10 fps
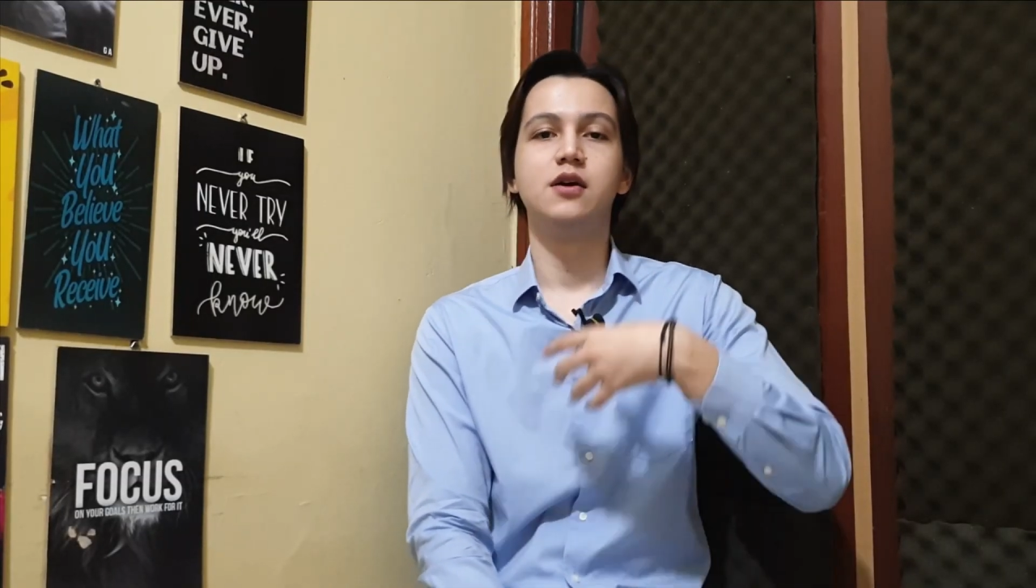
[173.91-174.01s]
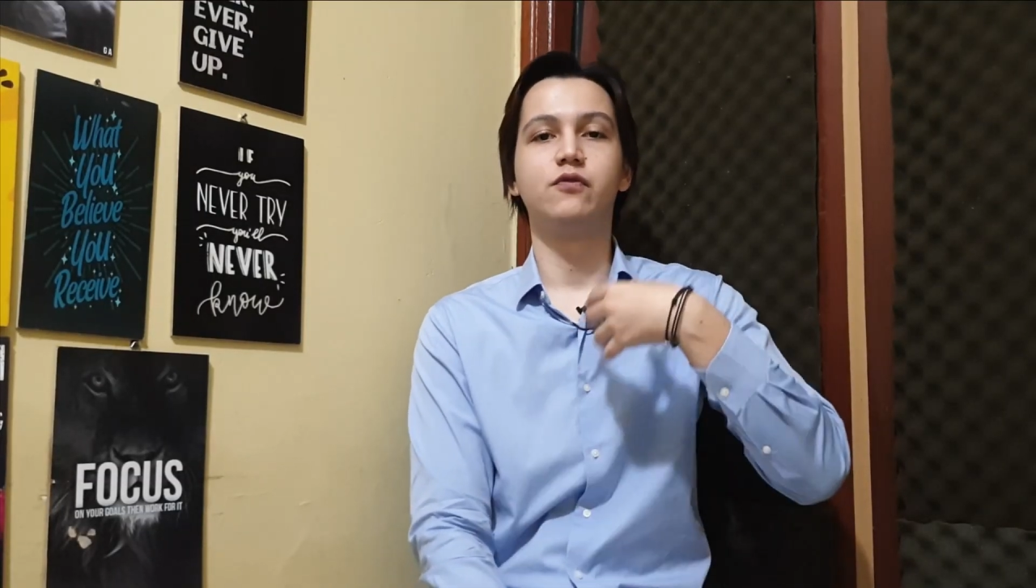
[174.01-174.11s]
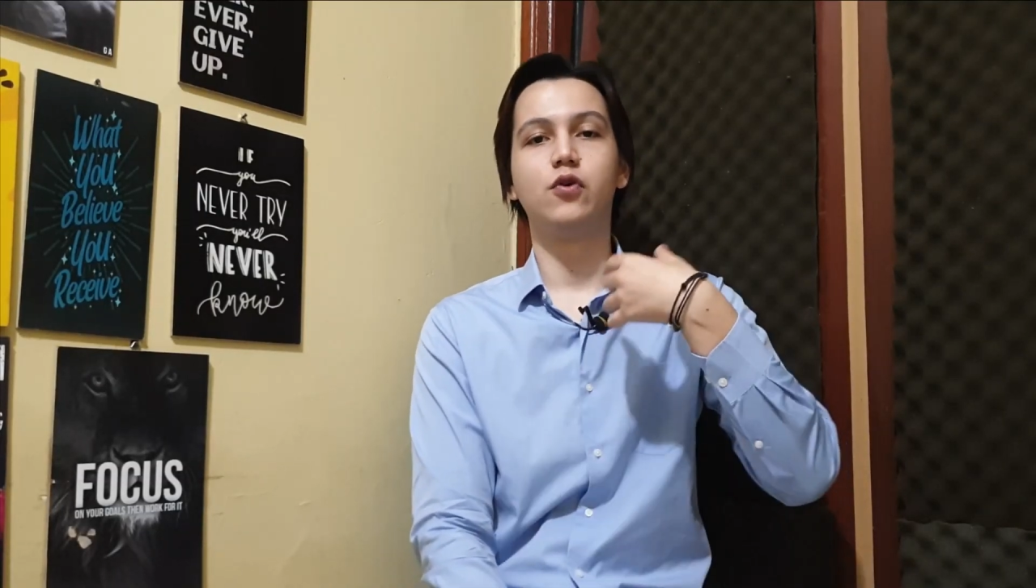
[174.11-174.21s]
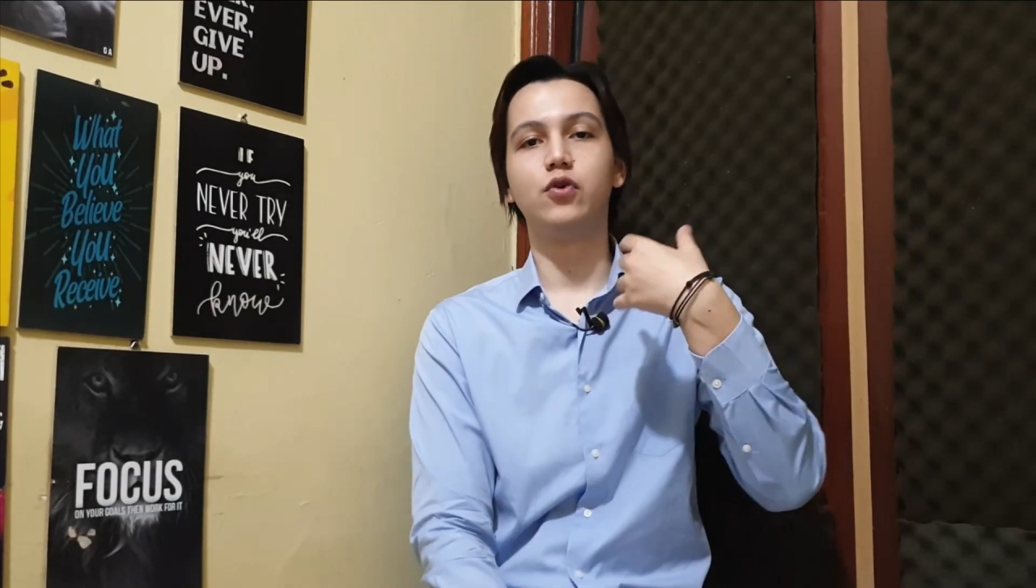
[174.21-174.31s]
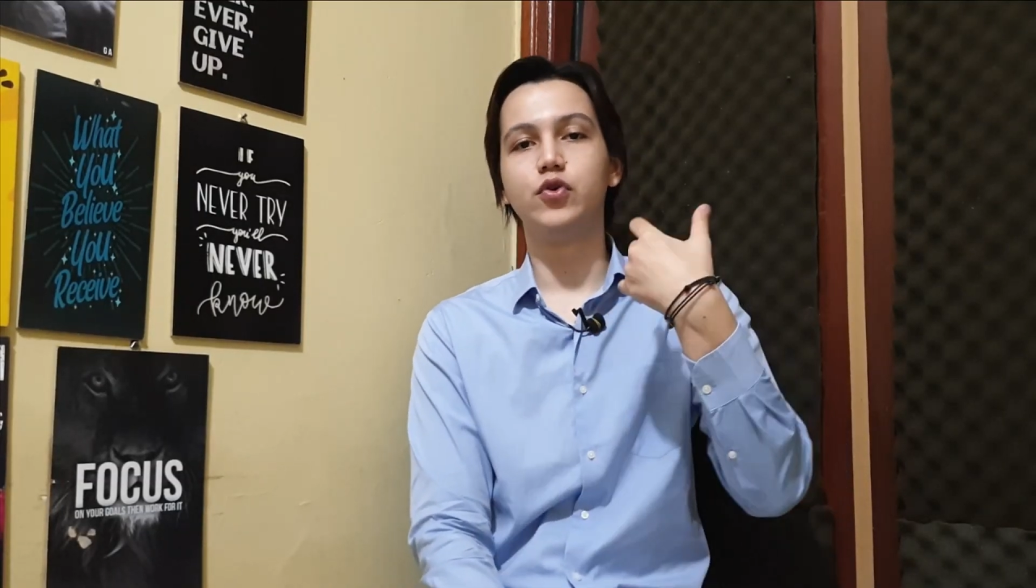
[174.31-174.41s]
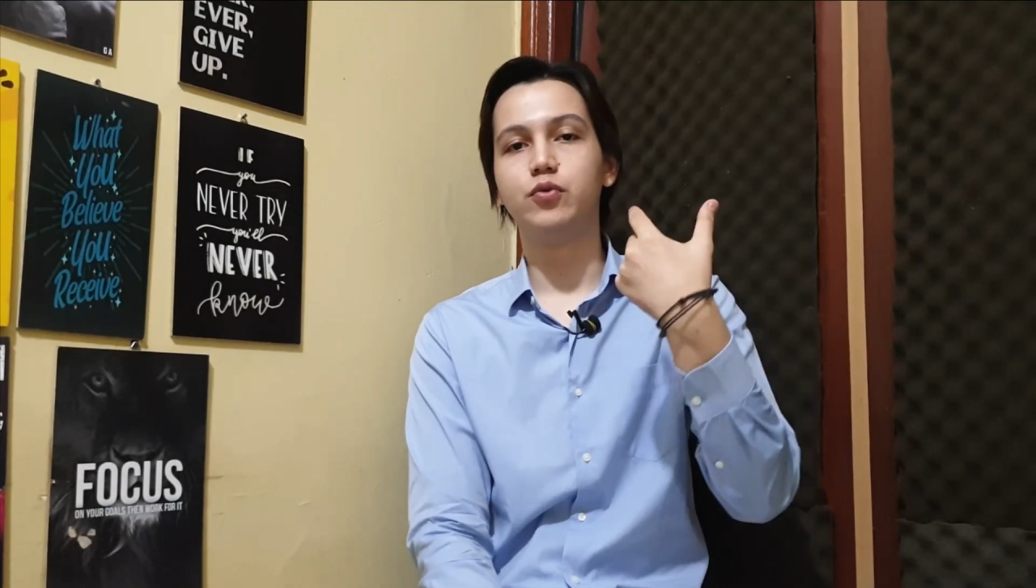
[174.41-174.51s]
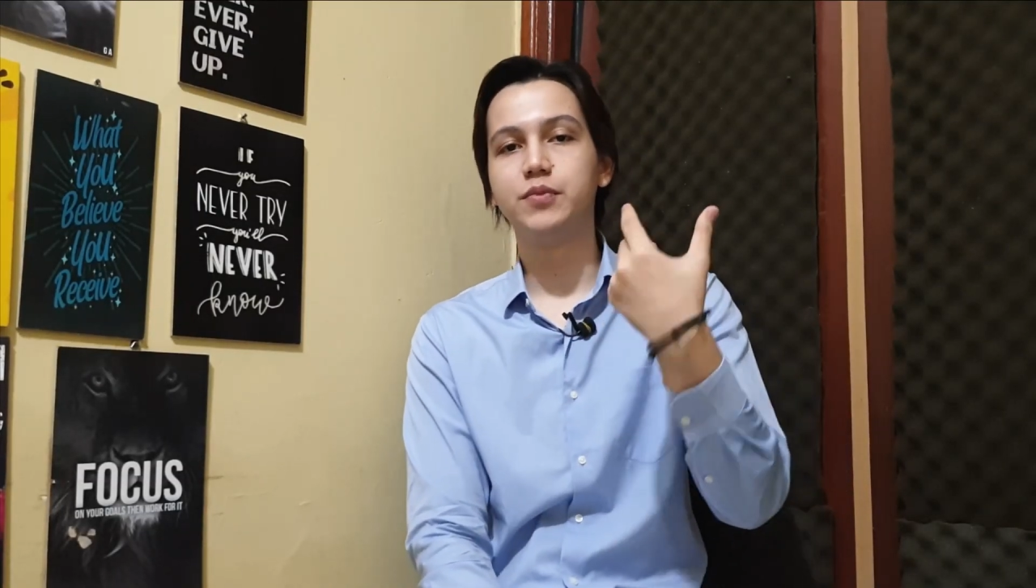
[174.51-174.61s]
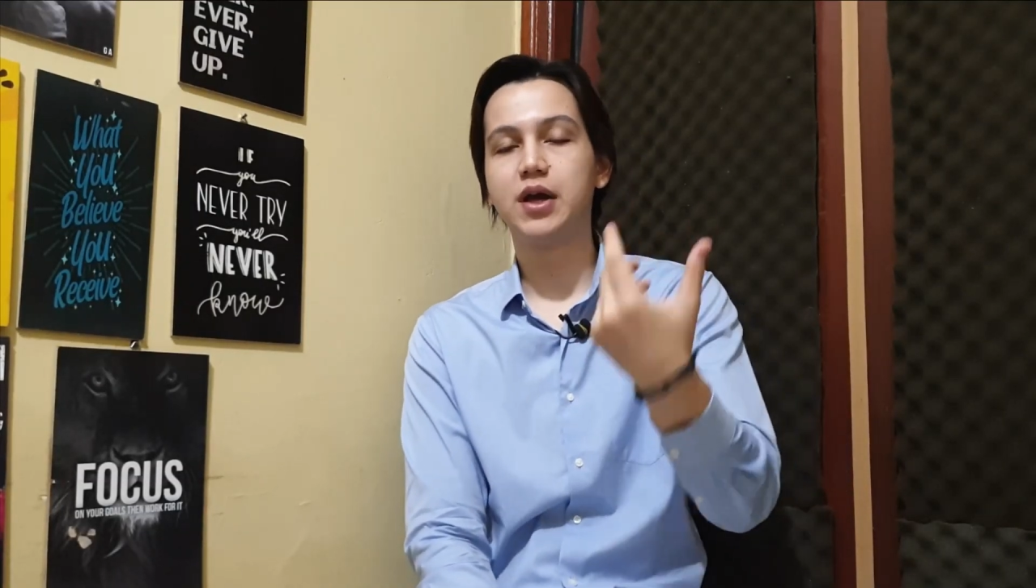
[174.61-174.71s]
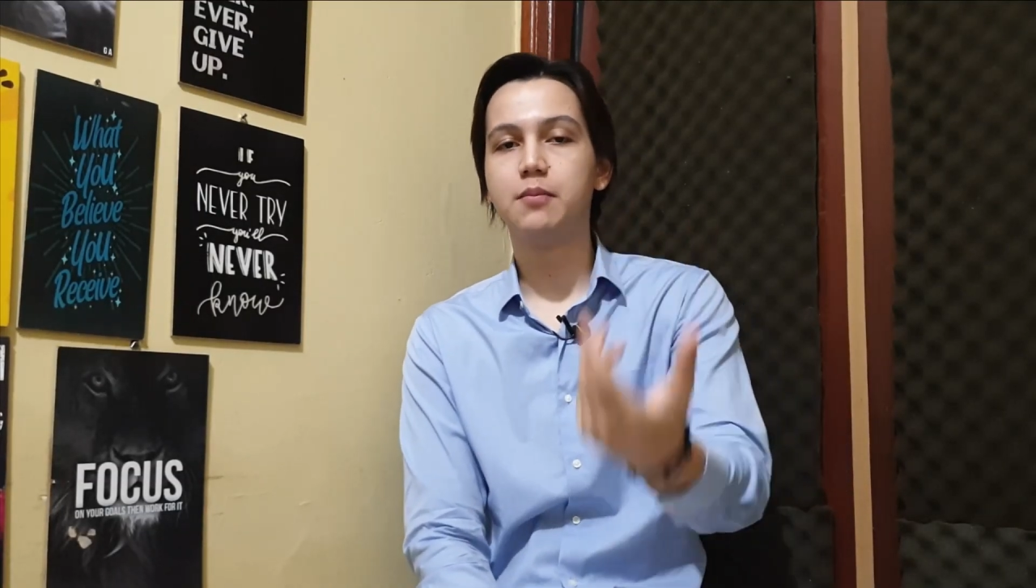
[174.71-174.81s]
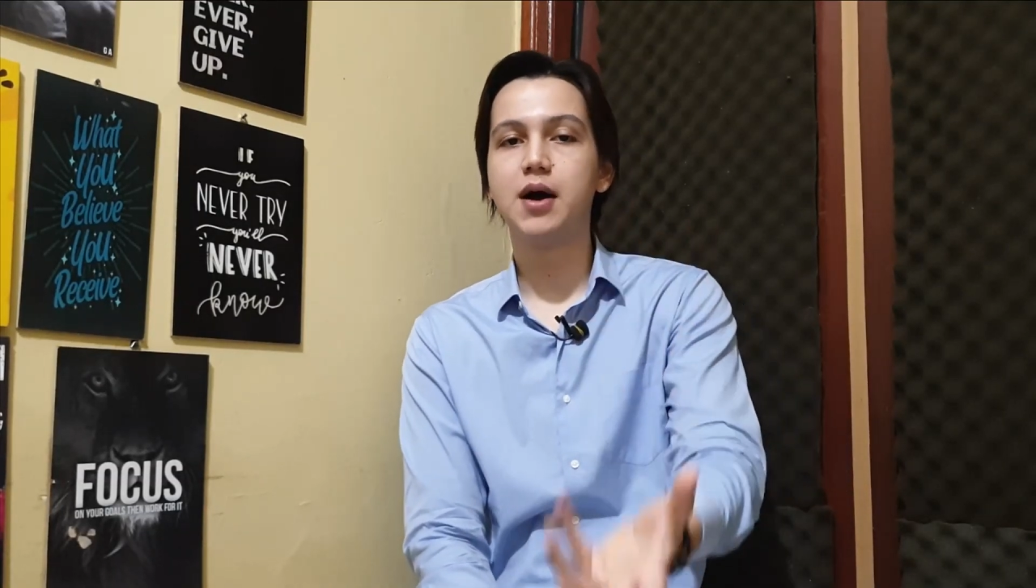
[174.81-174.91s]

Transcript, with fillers: volume-nya